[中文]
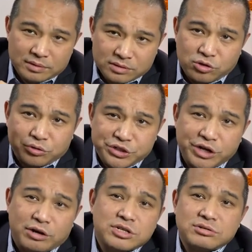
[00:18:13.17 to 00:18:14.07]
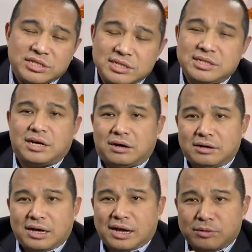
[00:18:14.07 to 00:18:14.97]
这种销售技巧
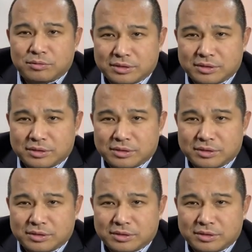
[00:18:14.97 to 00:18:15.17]
啊，